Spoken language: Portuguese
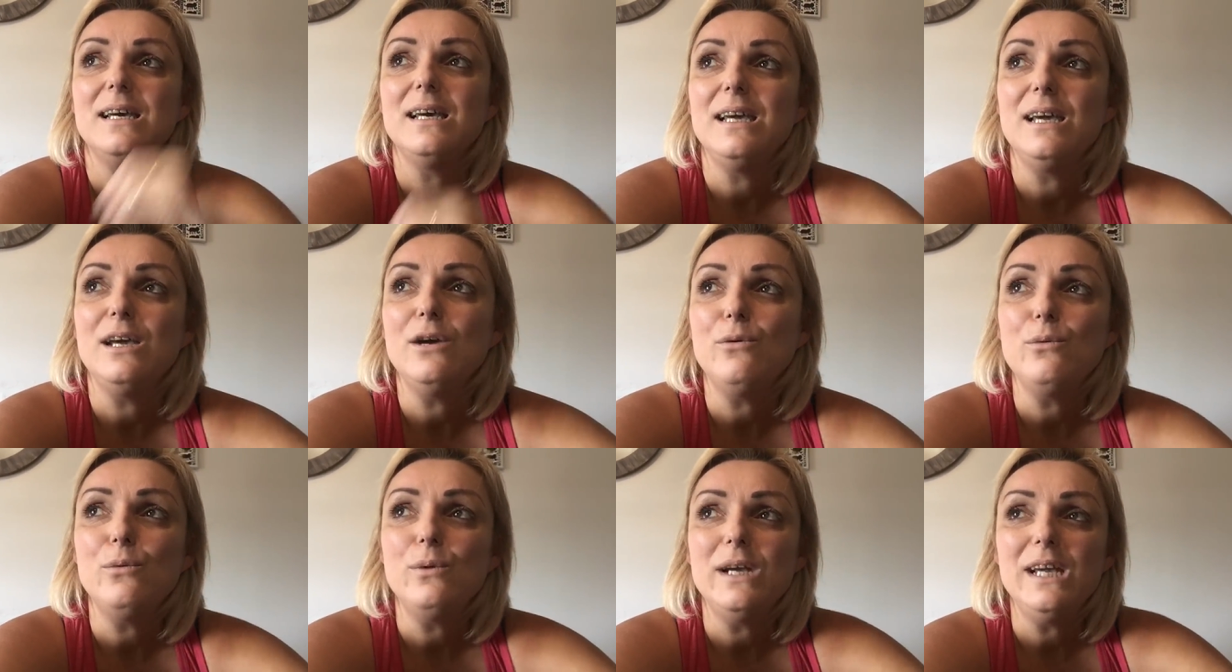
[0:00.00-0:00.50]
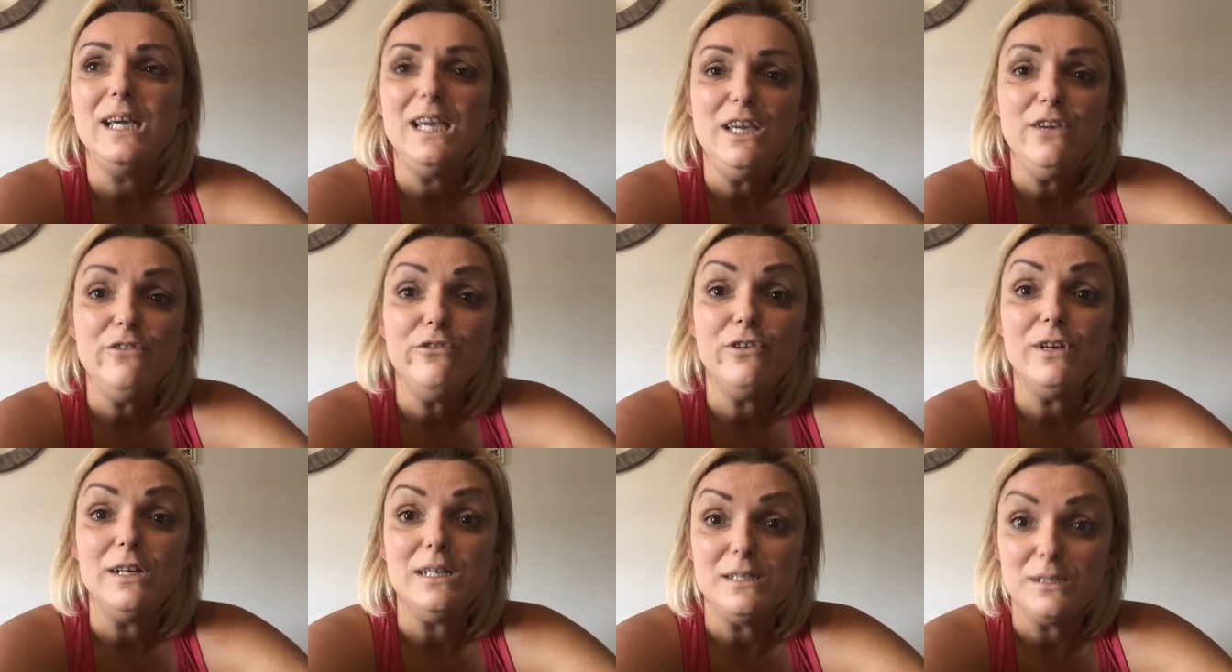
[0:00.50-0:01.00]
eu,
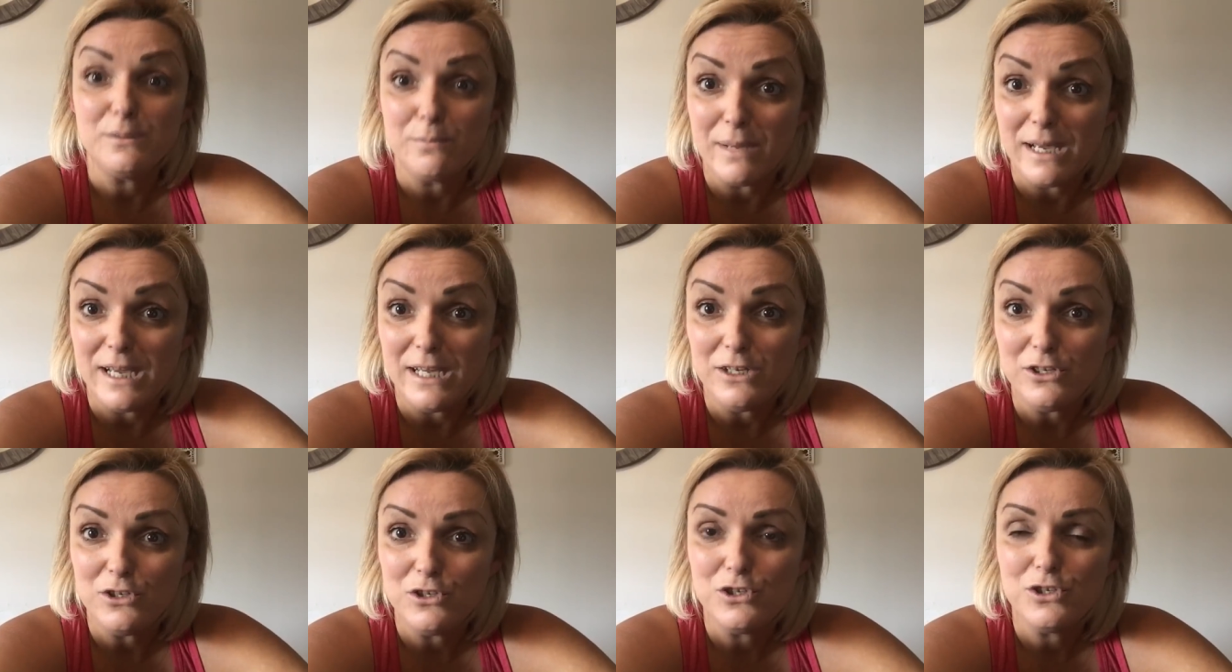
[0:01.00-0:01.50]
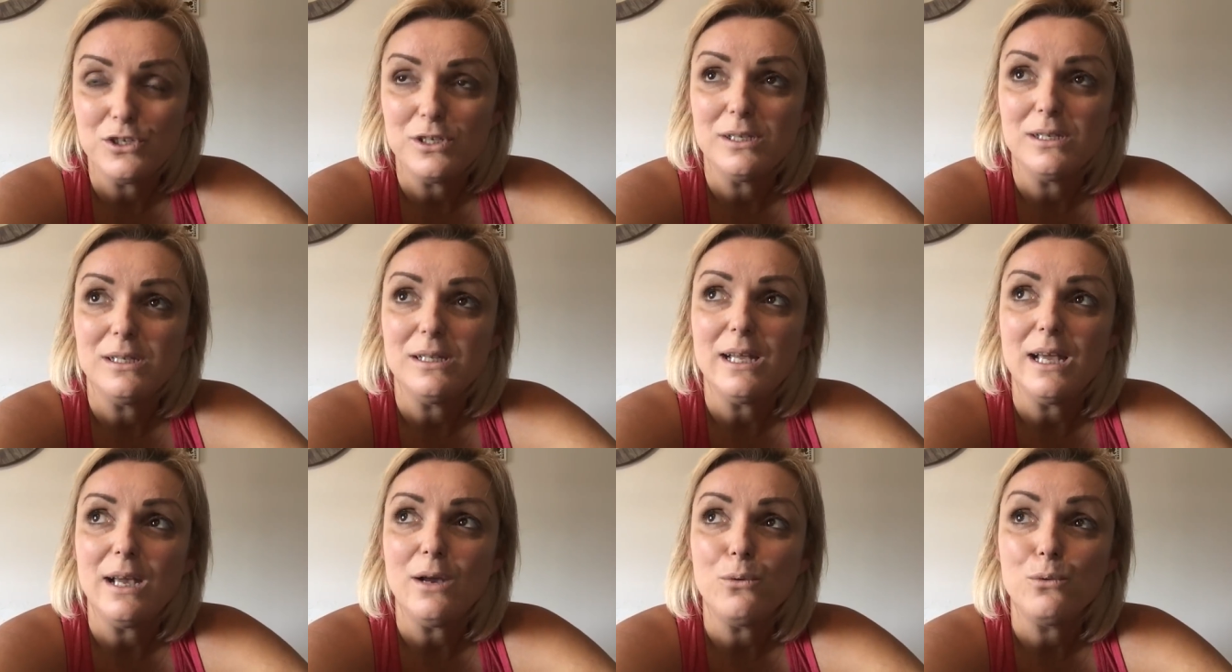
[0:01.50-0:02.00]
infelizmente,
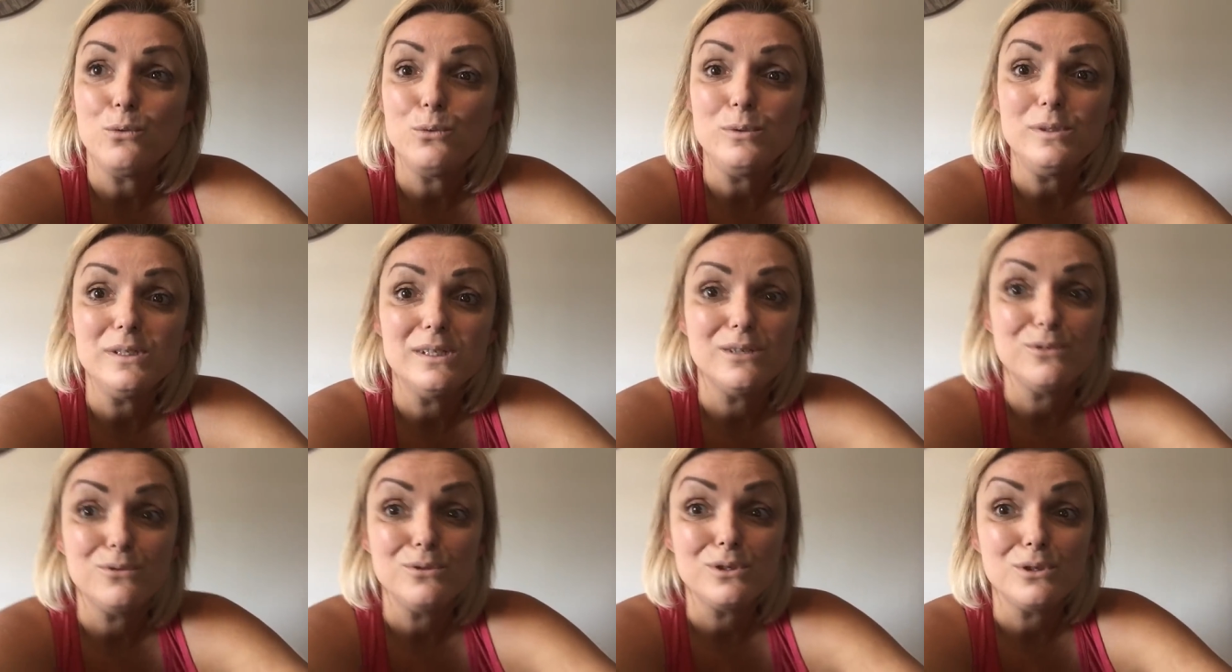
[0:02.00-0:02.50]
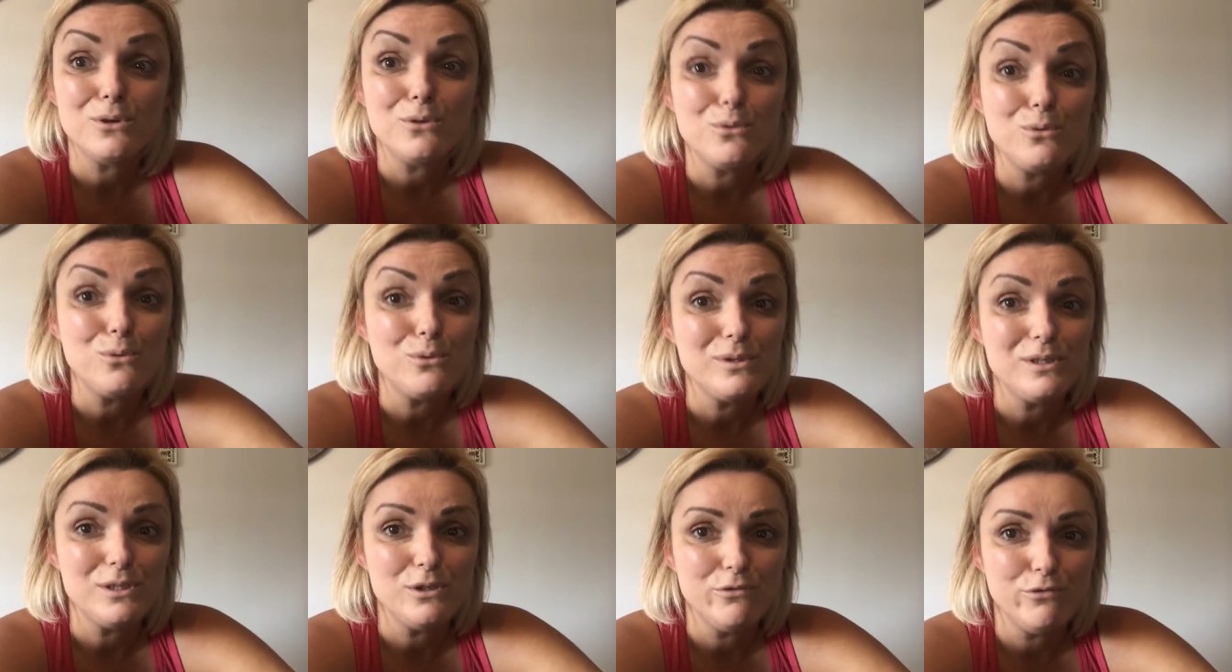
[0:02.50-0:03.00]
tem alguns anos que eu
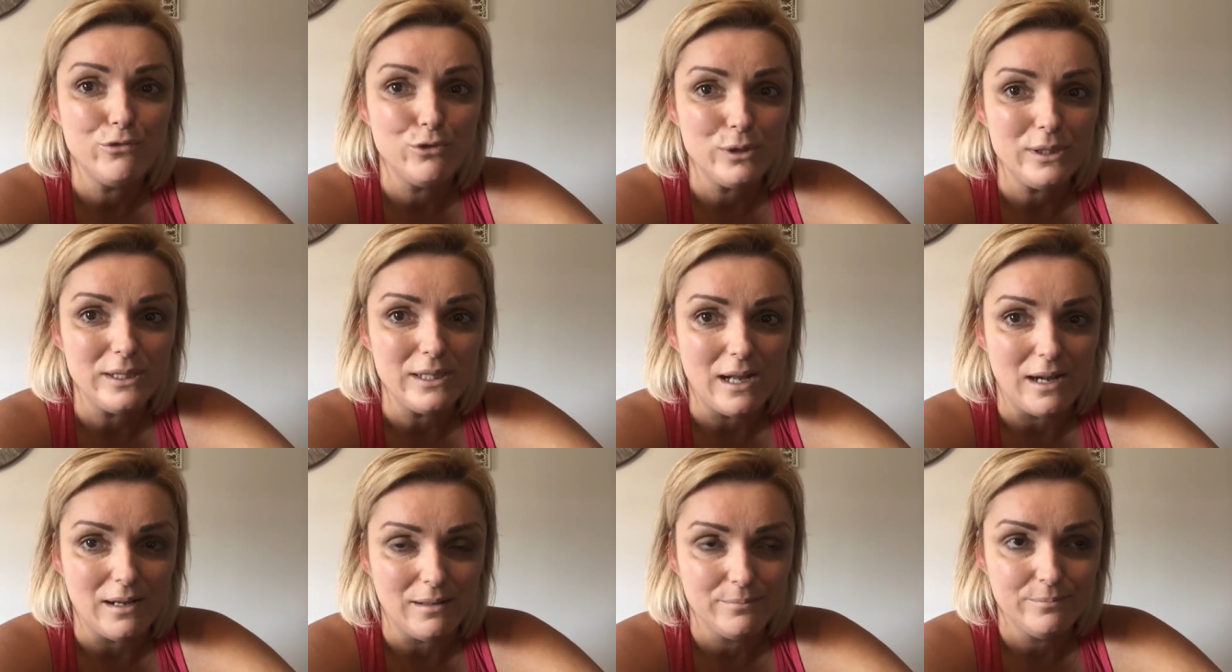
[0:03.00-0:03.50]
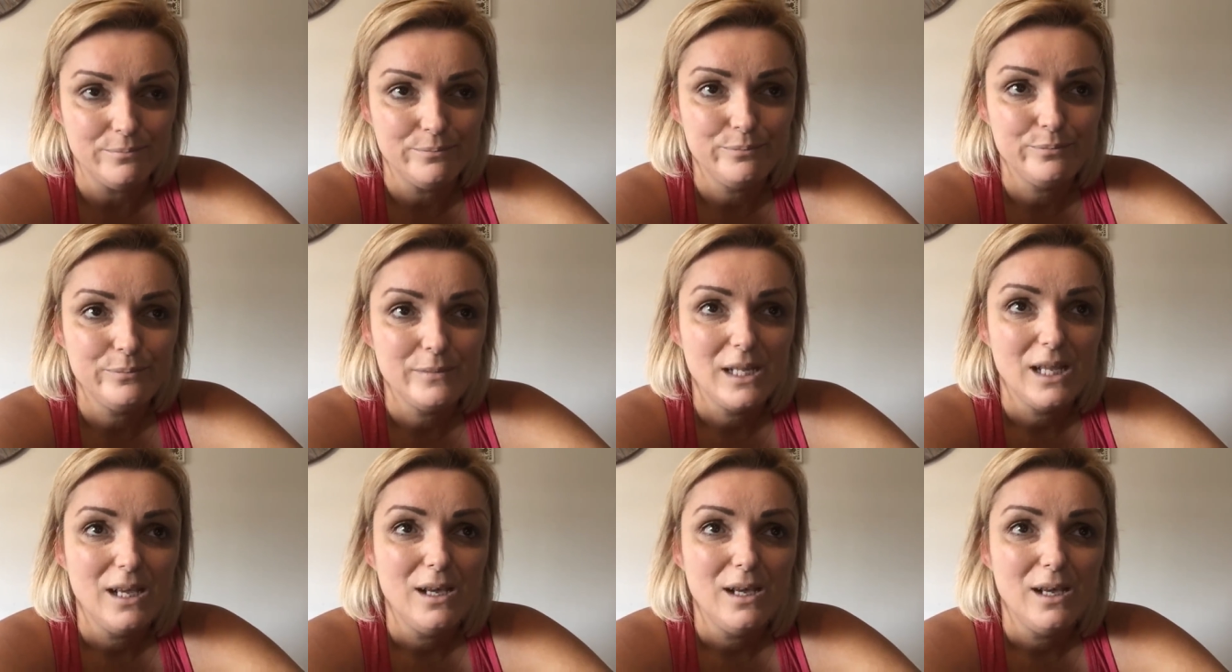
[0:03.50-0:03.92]
não consigo votar.